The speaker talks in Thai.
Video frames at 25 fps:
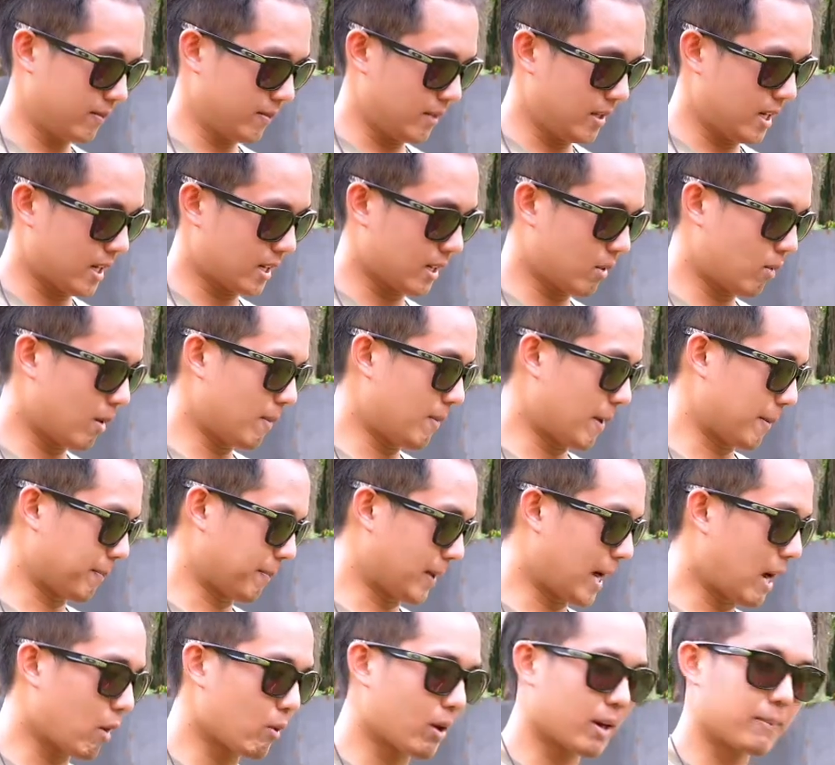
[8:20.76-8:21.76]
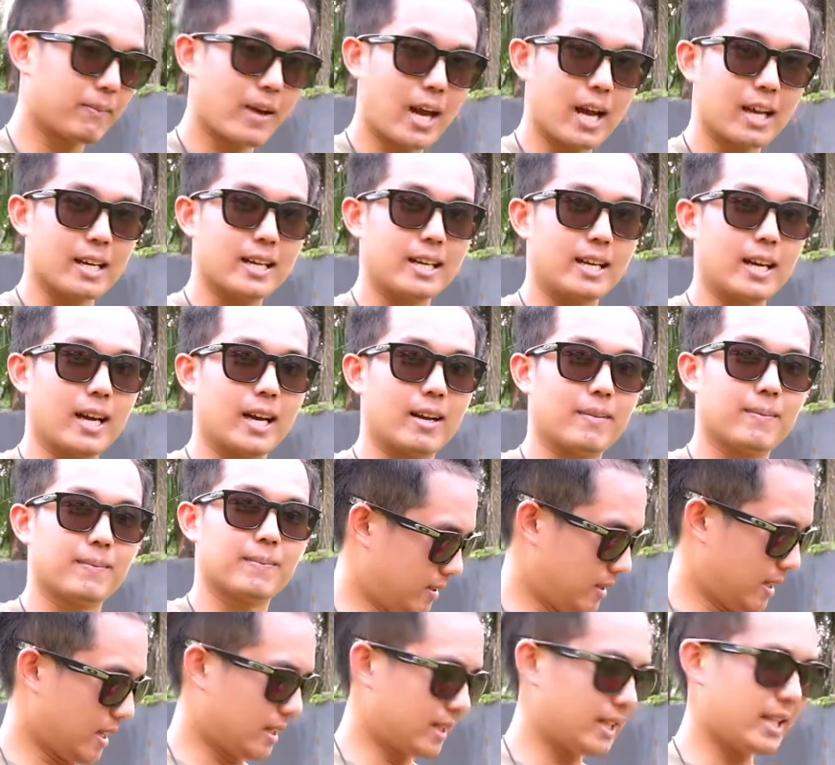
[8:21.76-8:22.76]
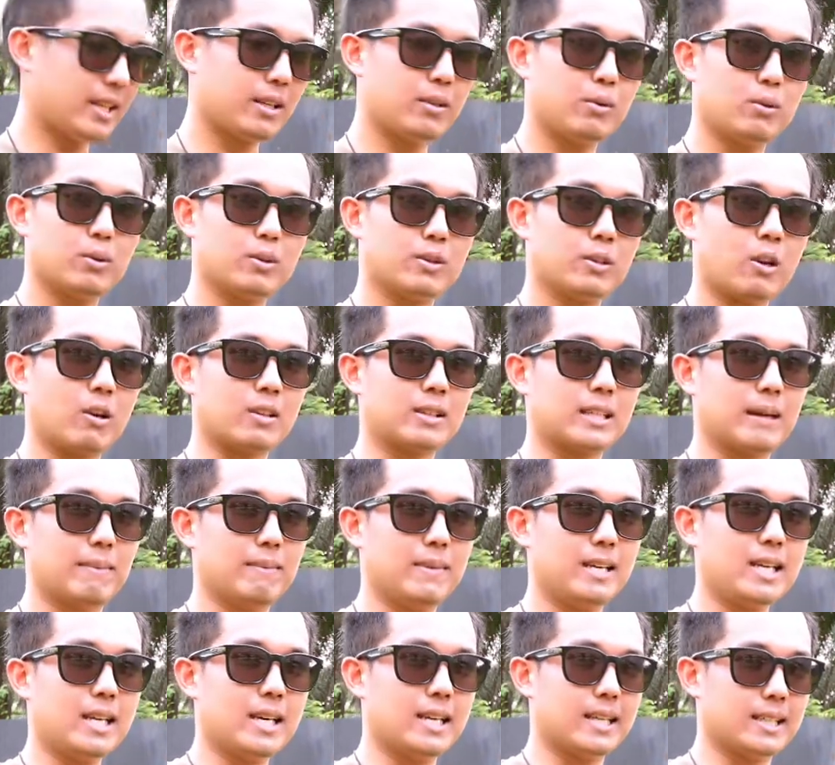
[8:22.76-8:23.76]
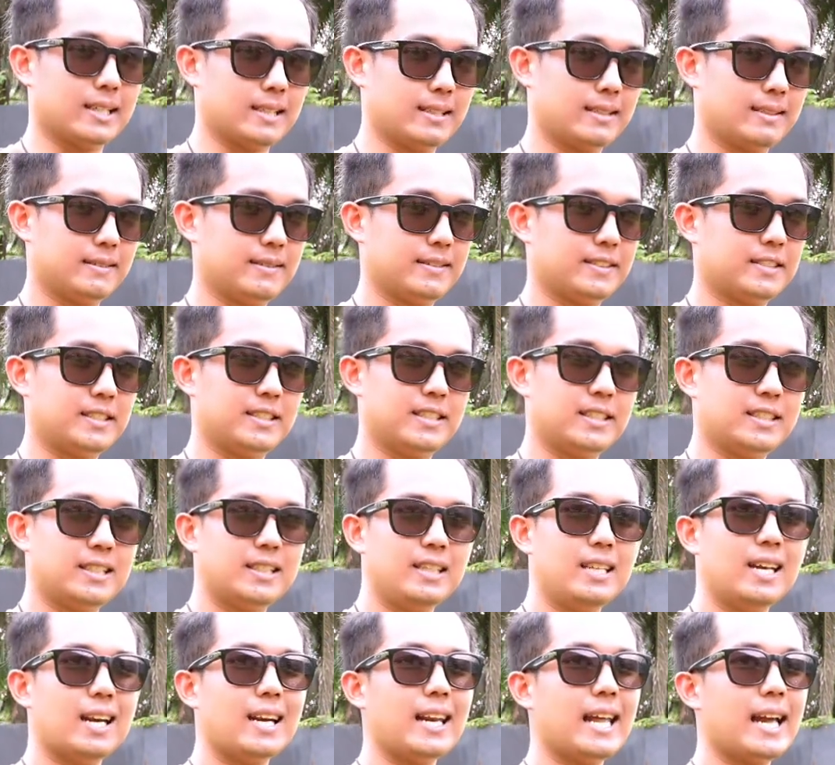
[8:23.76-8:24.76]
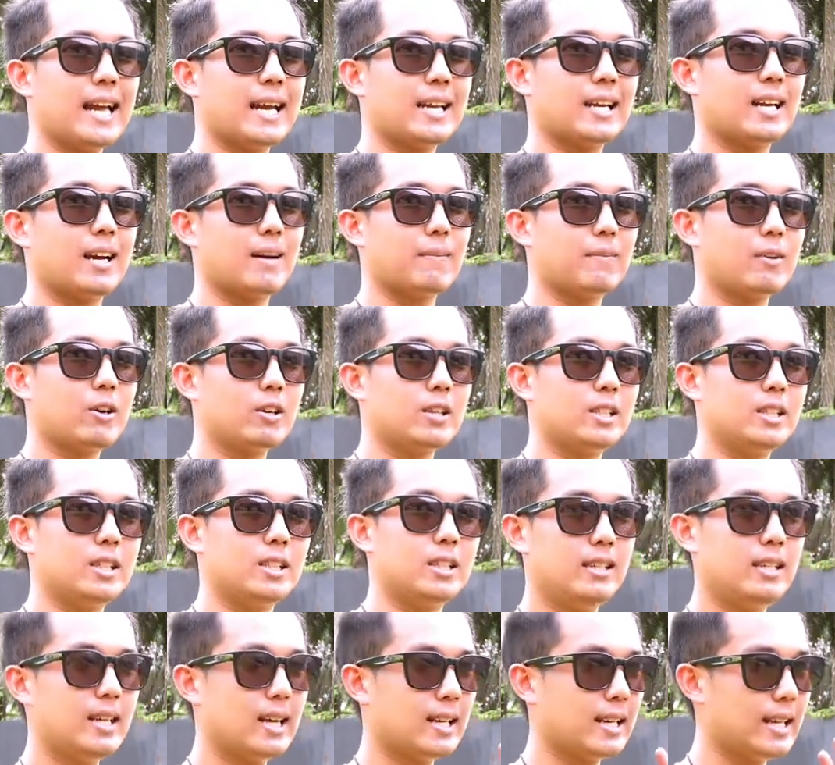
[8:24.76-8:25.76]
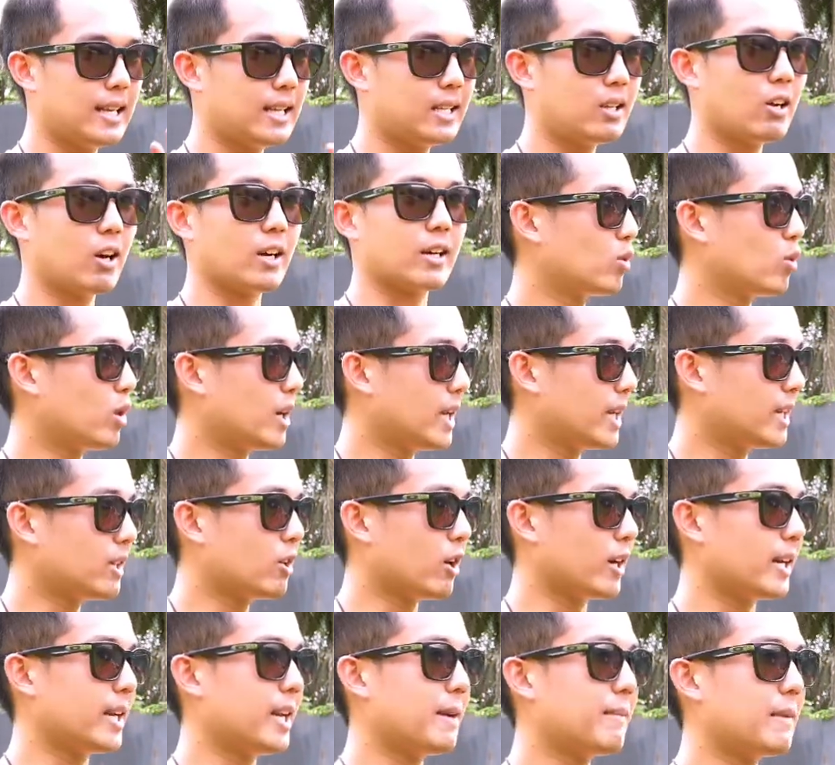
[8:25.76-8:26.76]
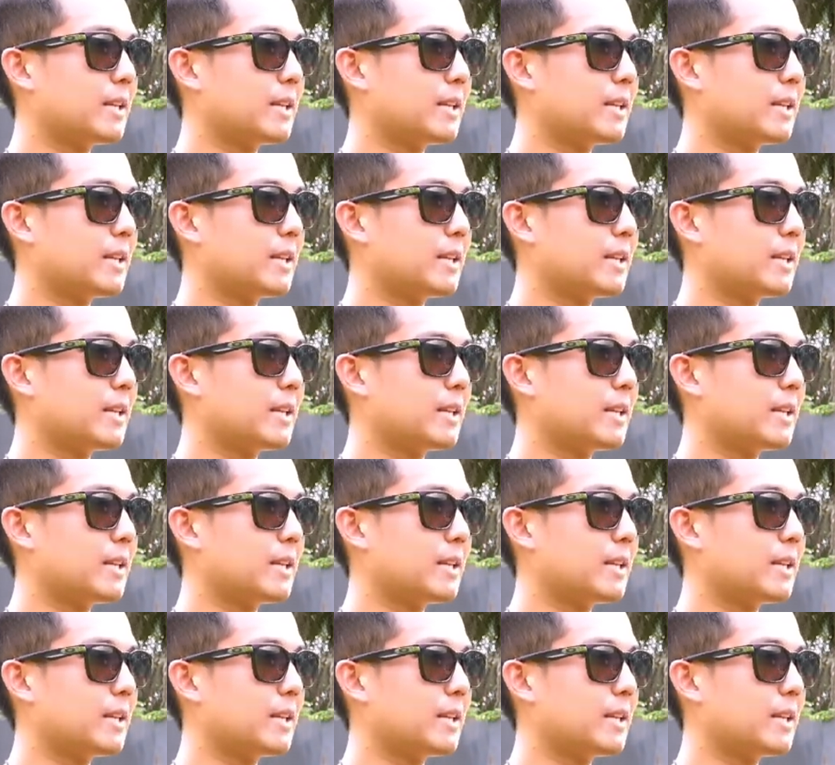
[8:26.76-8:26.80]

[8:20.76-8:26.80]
เรียกได้ว่าแบบเข้ากันมากเลยนะครับ แต่ติดอยู่2อสาเรื่อง เรื่องแรกนะครับก็คือเรื่องเลดดอตตัวเลดดอตเนี่ย